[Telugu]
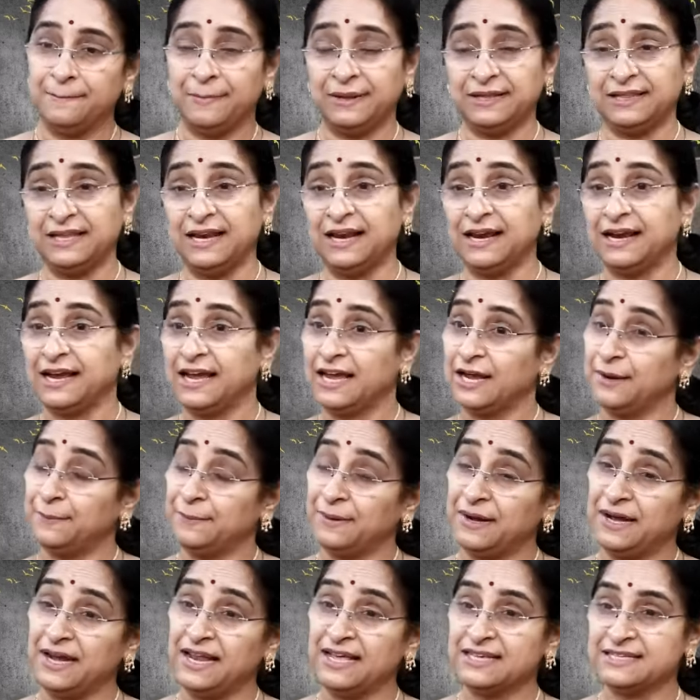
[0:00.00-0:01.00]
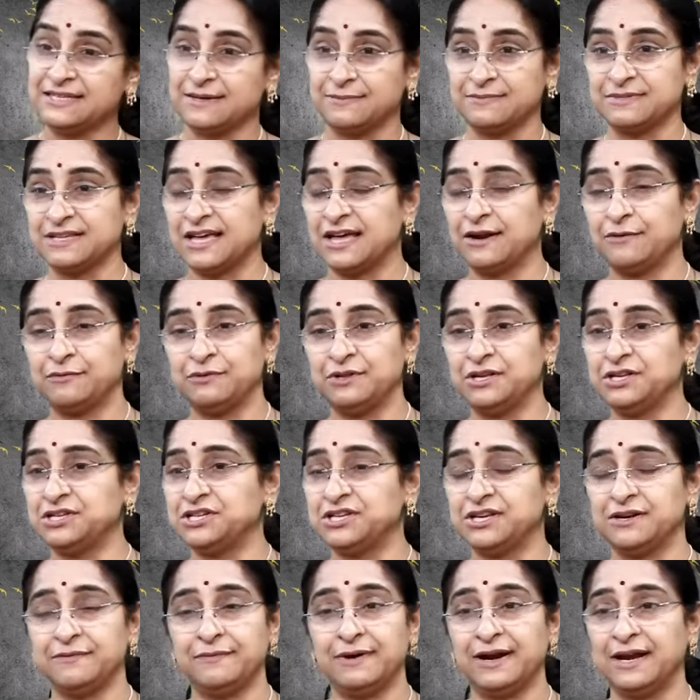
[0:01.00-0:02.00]
పెద్దలక్కయ్యకి పెళ్ళయి సంసారం ఉంది
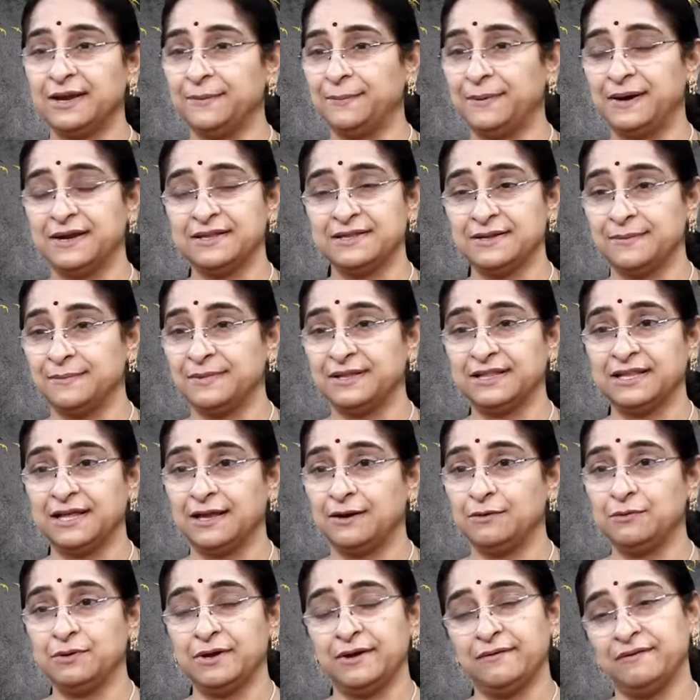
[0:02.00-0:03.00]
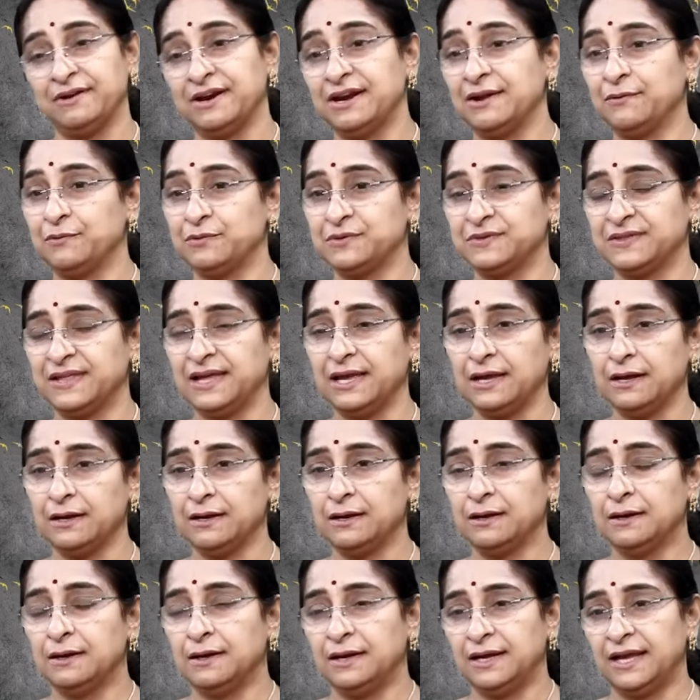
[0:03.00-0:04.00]
చిన్నవాడికి పెళ్లి సంబంధాలు ఏమన్నా వస్తే
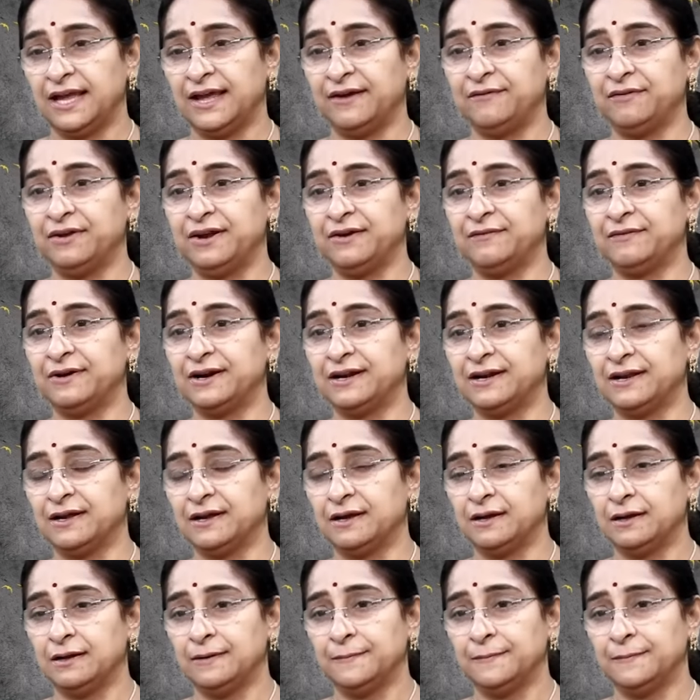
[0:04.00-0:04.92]
ఏమనేవాట